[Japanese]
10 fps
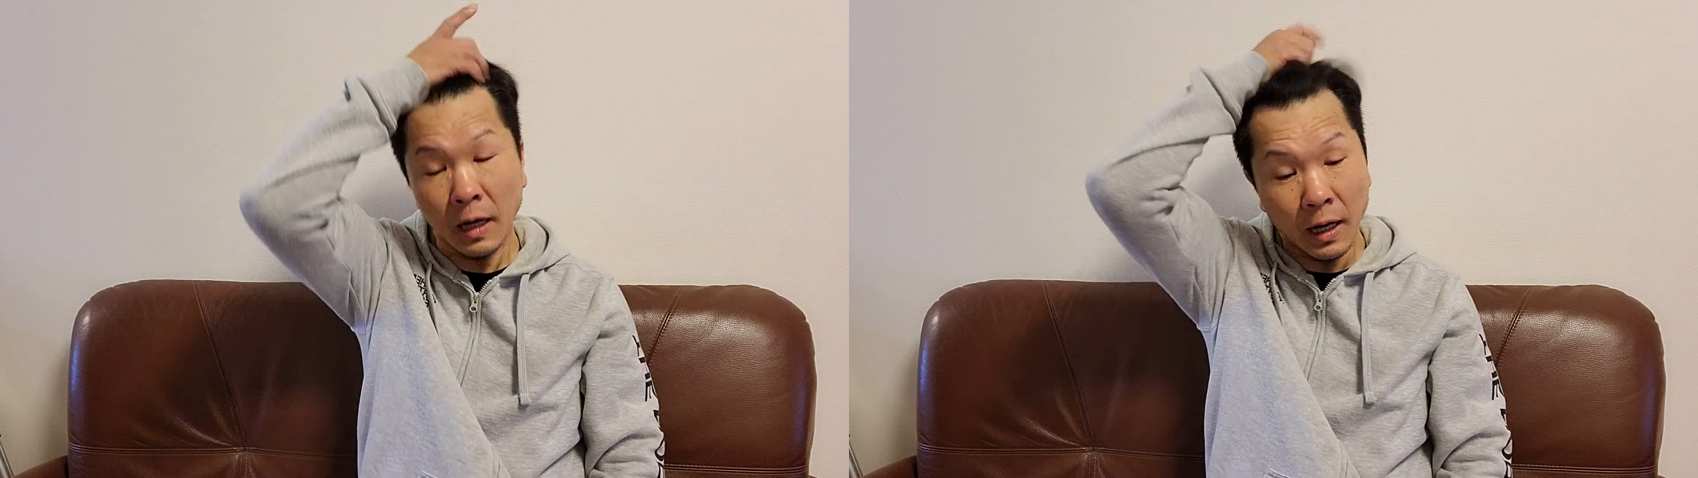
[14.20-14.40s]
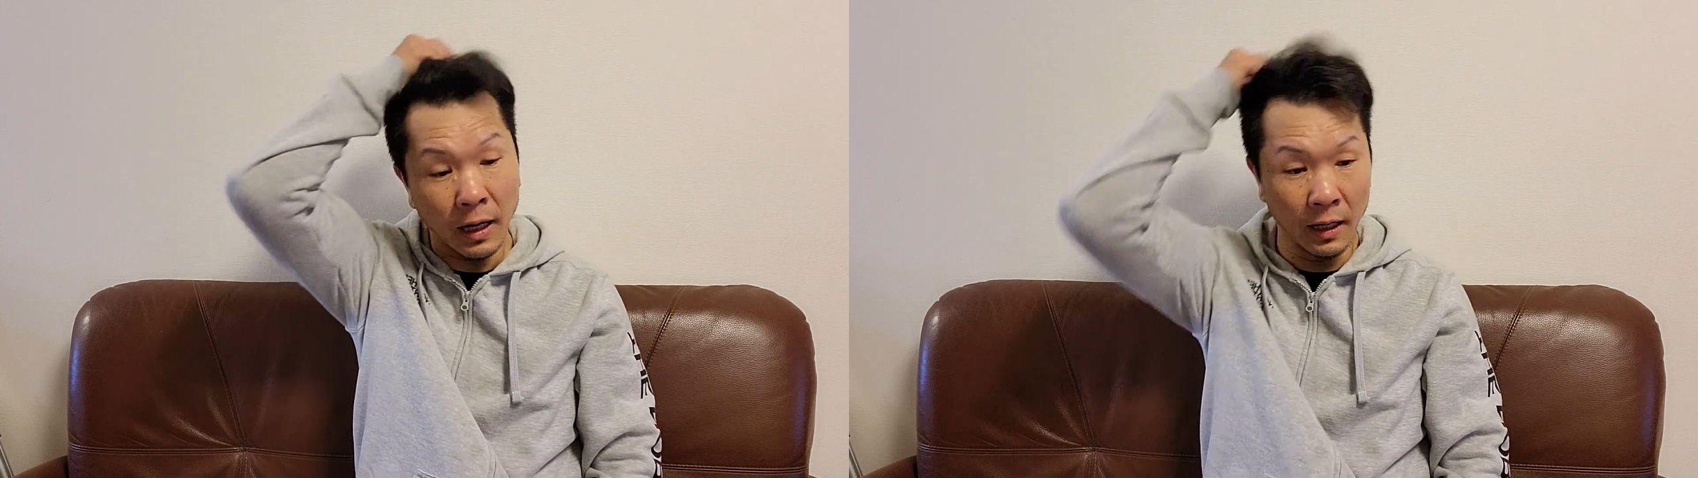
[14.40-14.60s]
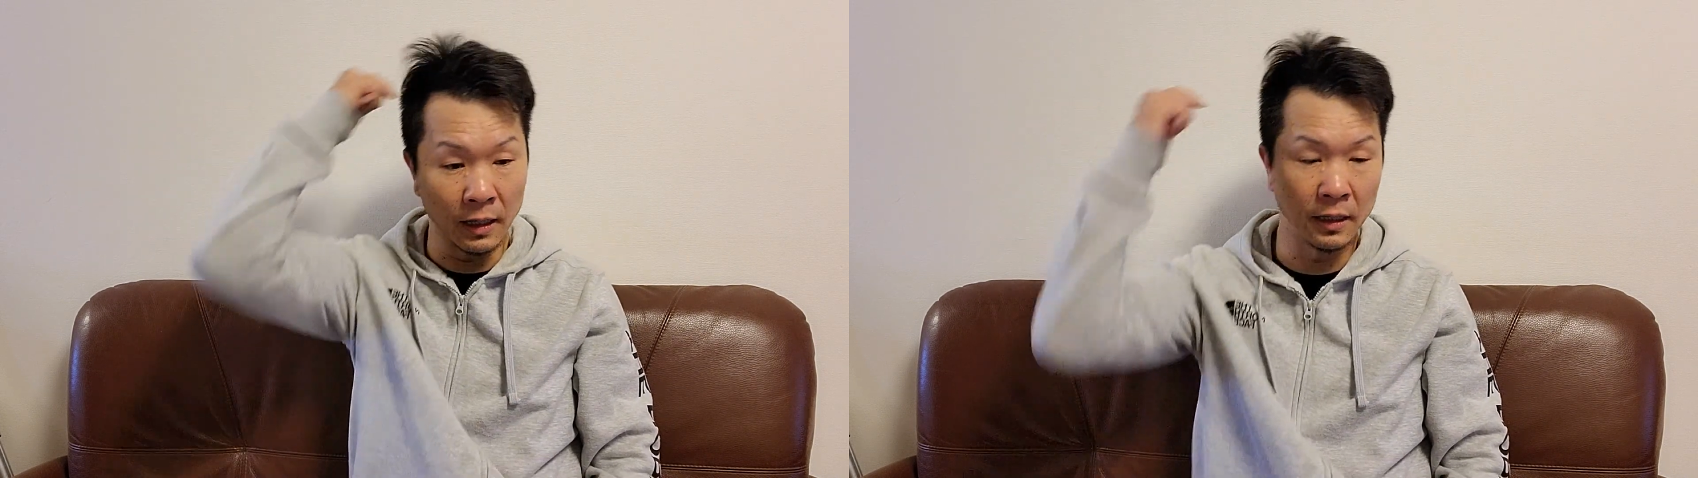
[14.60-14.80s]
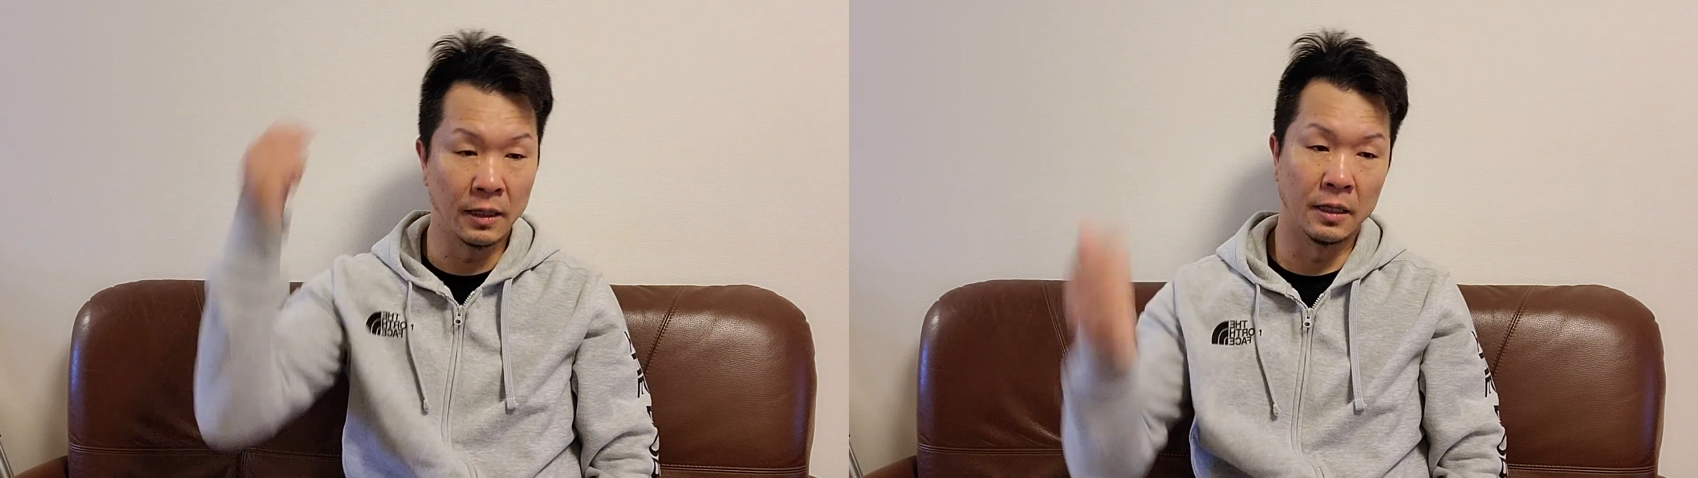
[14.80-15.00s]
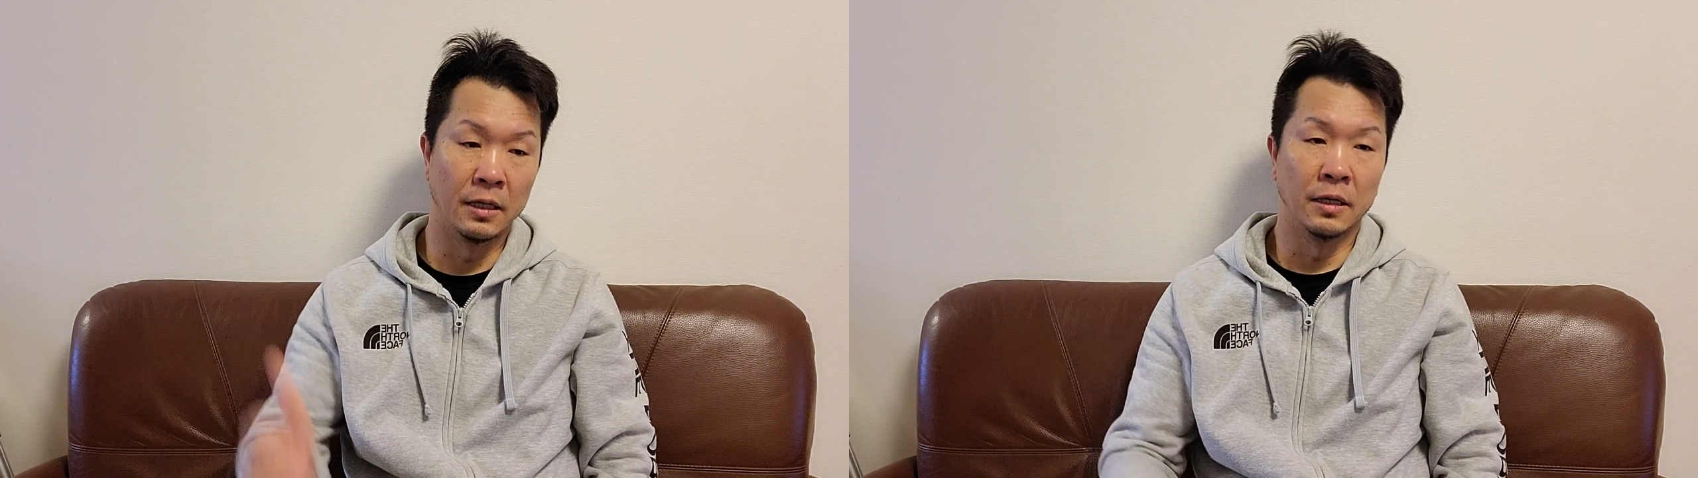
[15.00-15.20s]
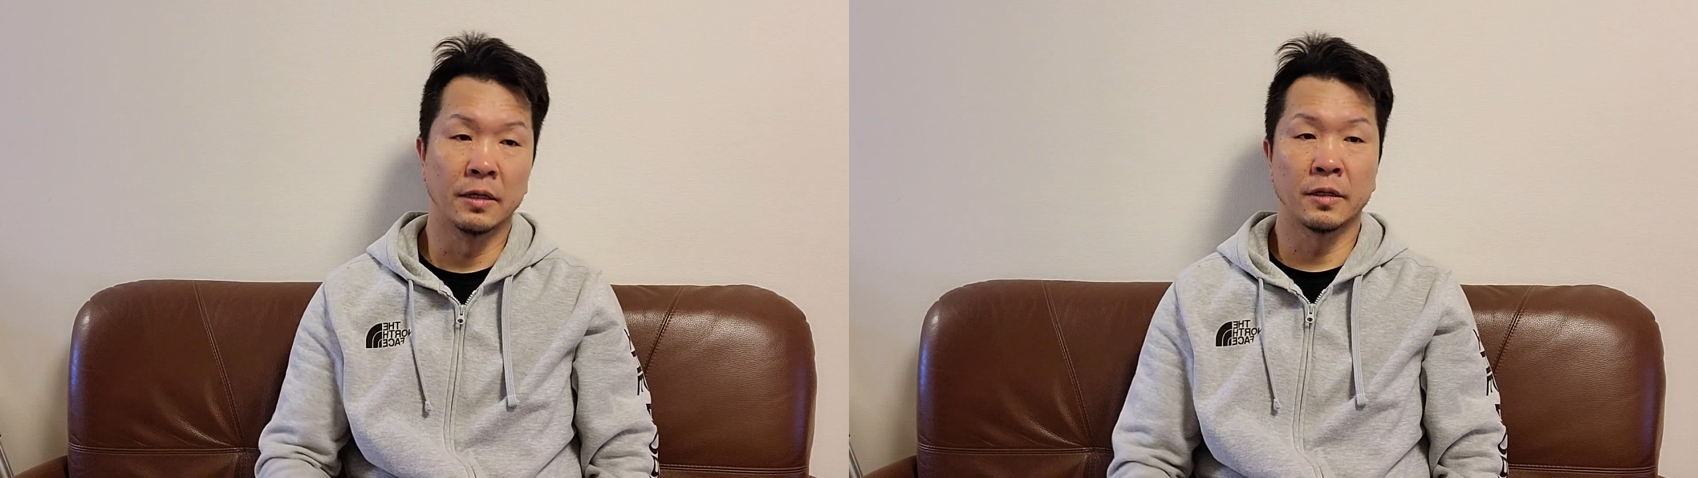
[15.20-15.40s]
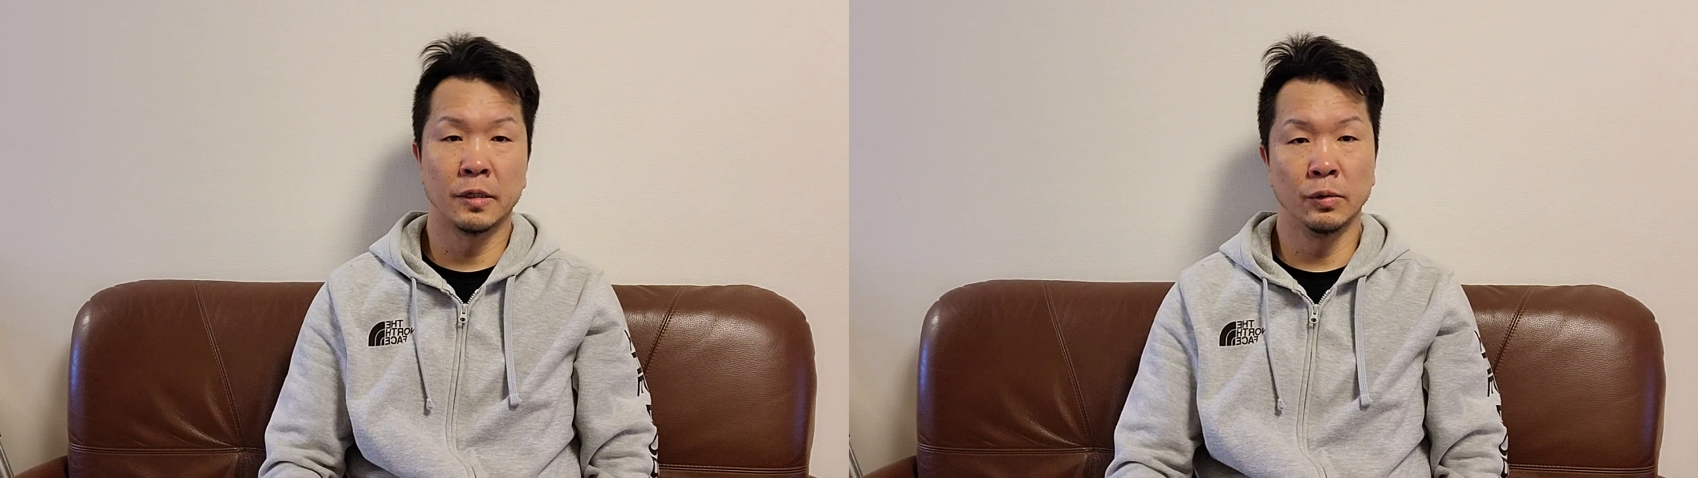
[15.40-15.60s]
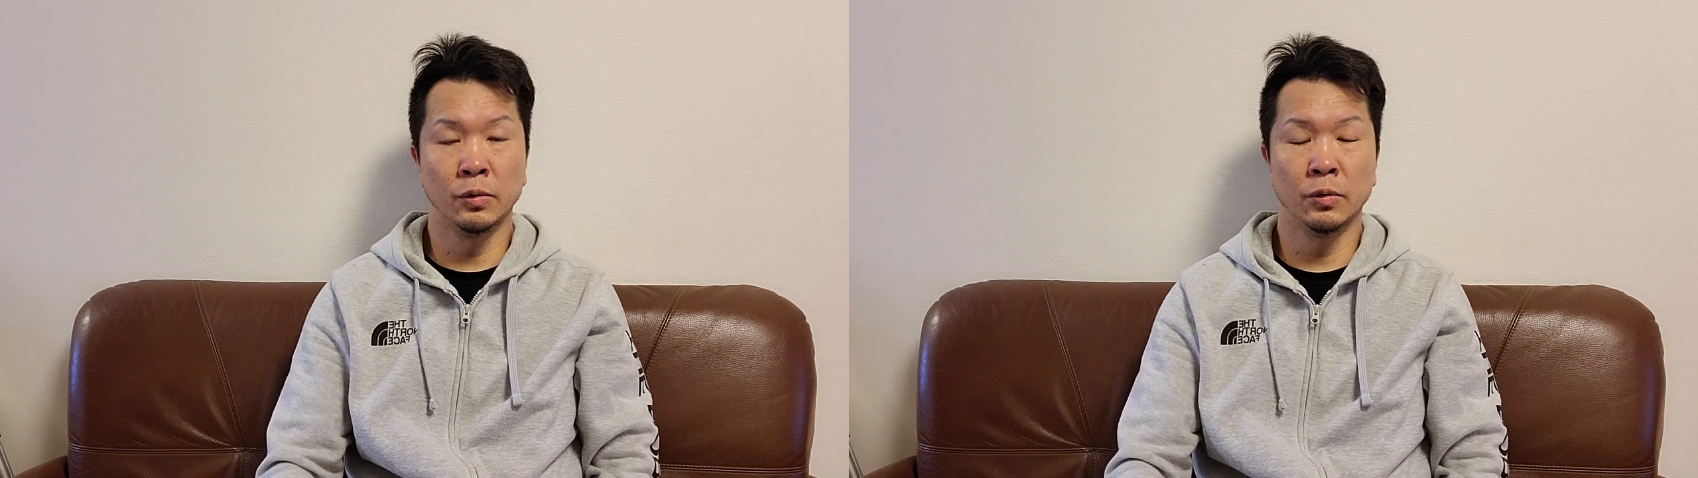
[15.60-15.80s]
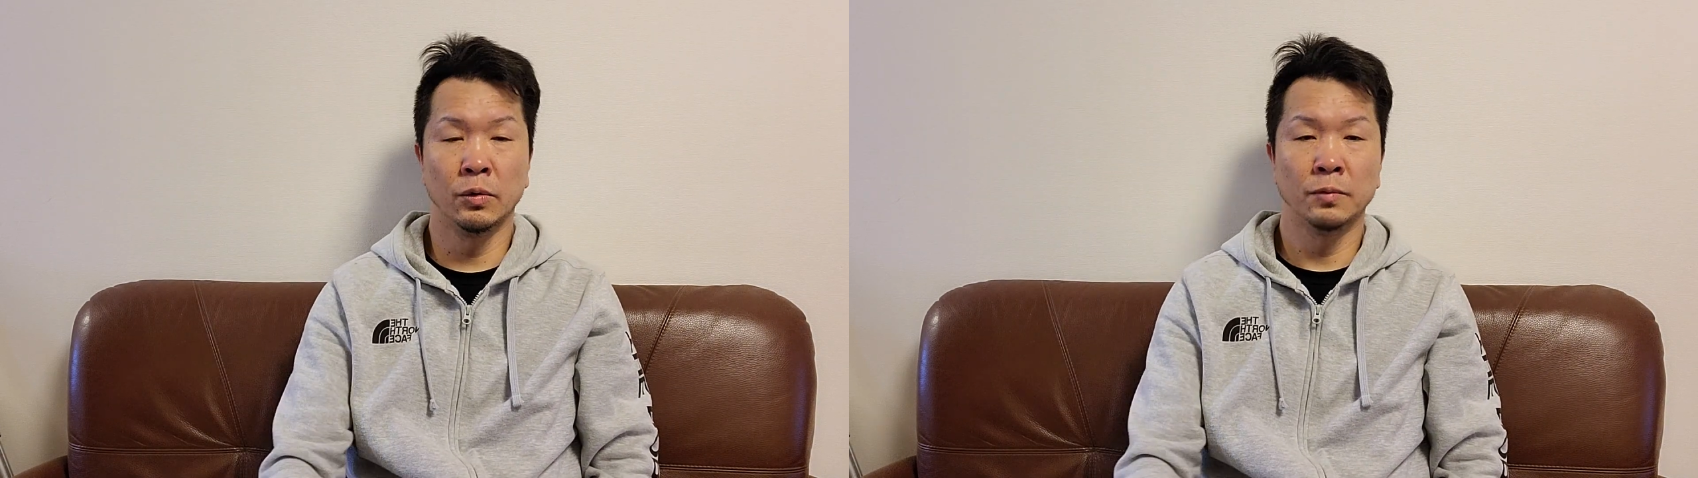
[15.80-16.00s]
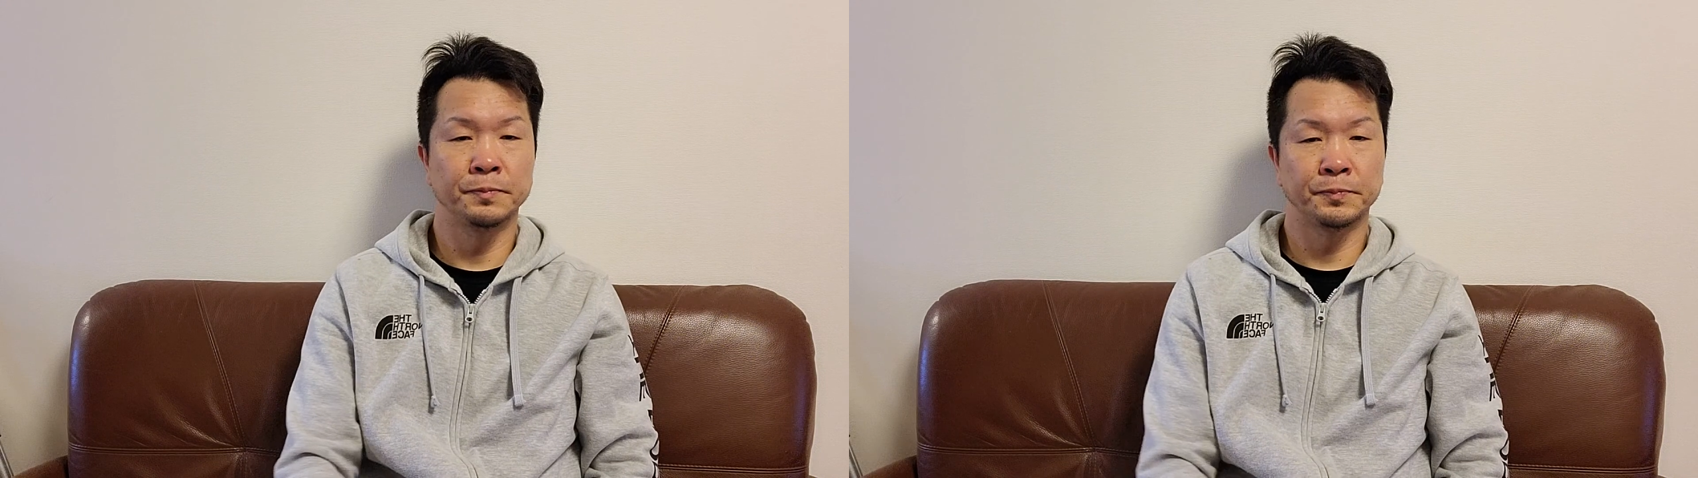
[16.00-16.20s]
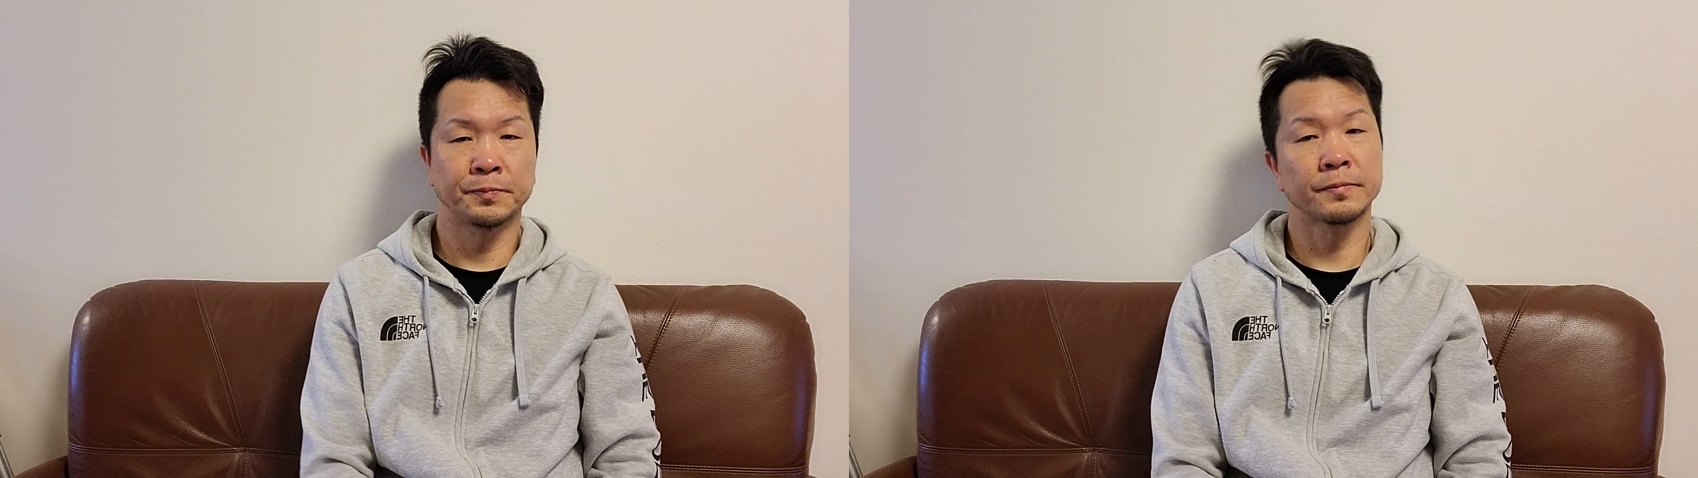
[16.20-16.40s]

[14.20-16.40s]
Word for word: あ、昨日、